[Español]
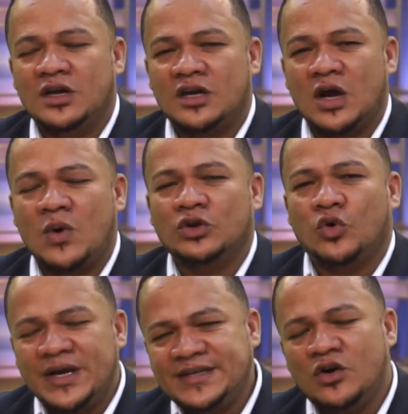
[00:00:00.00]
Que
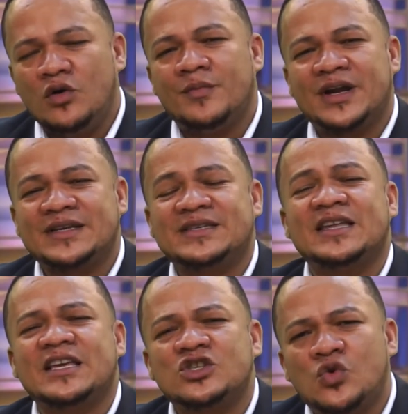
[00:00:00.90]
cuando ese hombre se
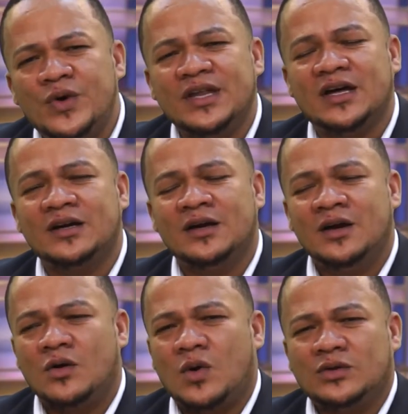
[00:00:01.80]
descuida,
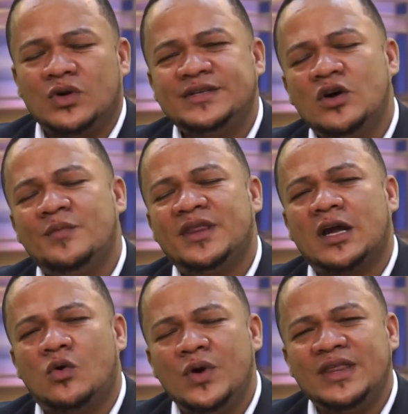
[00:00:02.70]
cuando ese hombre
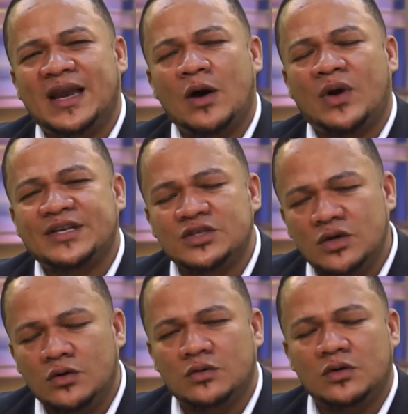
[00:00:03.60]
descuida la
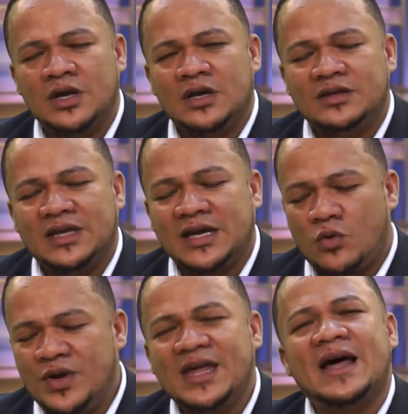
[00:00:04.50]
oración,
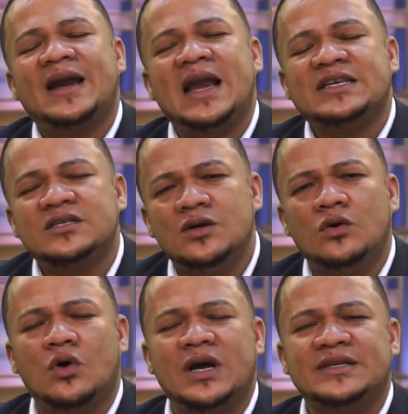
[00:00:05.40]
descuida la relación con el